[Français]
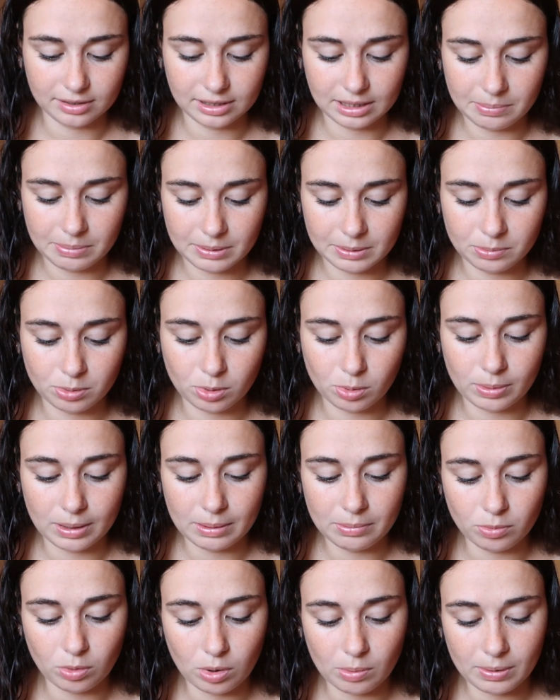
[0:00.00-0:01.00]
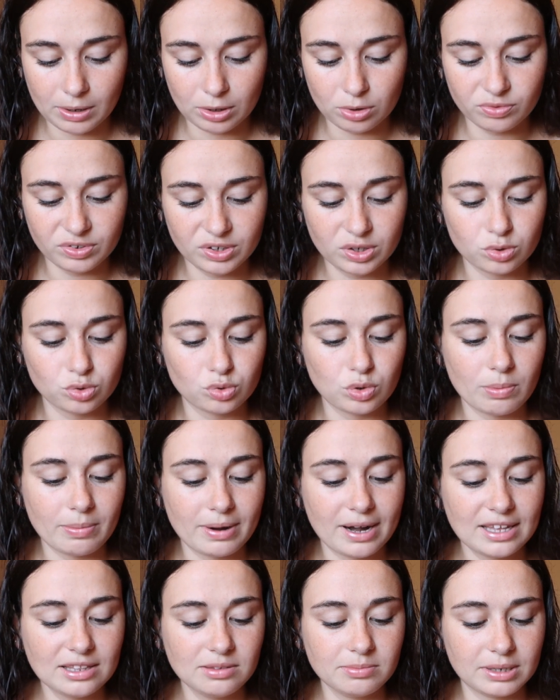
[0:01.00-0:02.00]
il n'y a, pas de problème à part le fait que je sois
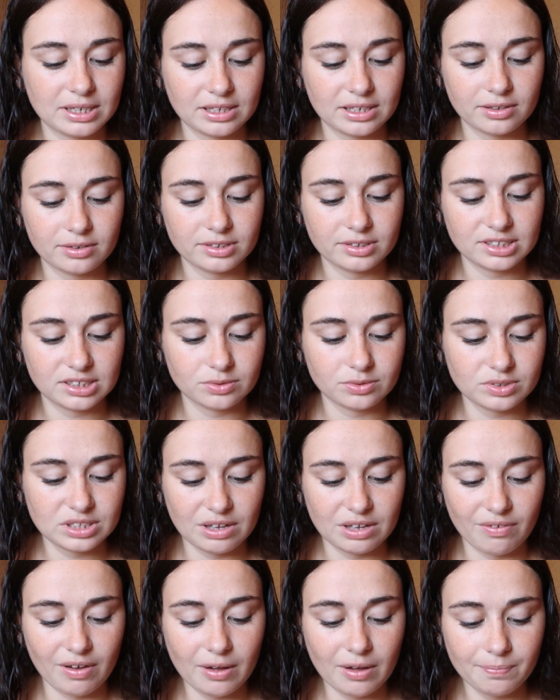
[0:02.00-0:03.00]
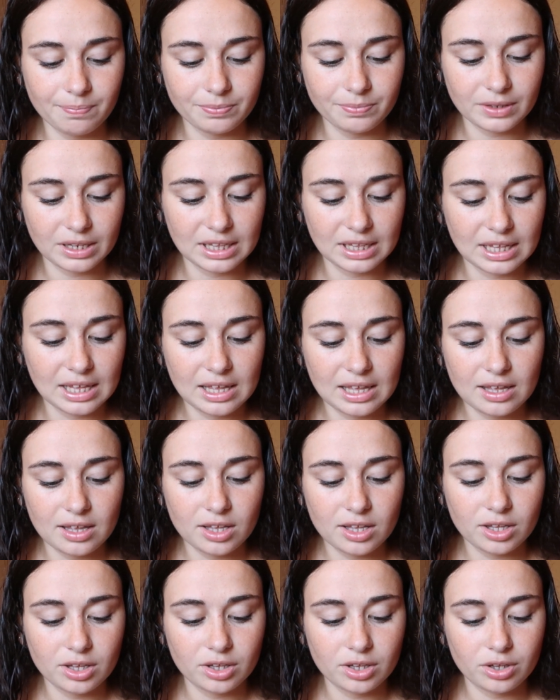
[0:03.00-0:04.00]
malade mais sinon ça va
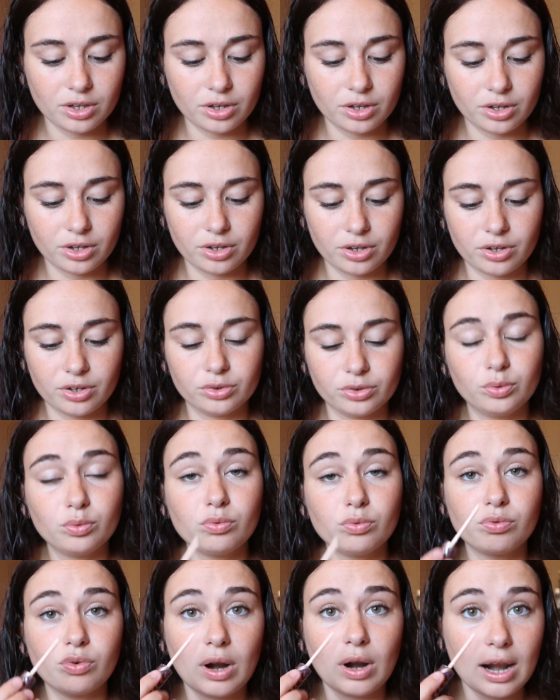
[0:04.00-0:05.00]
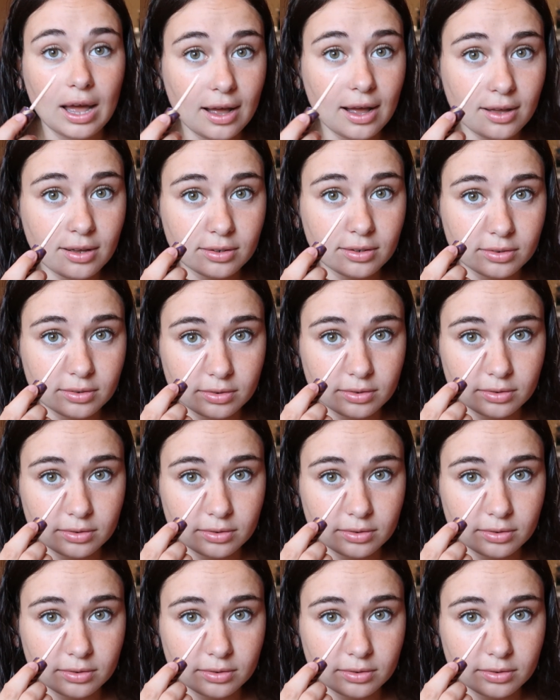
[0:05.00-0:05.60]
euh, donc voilà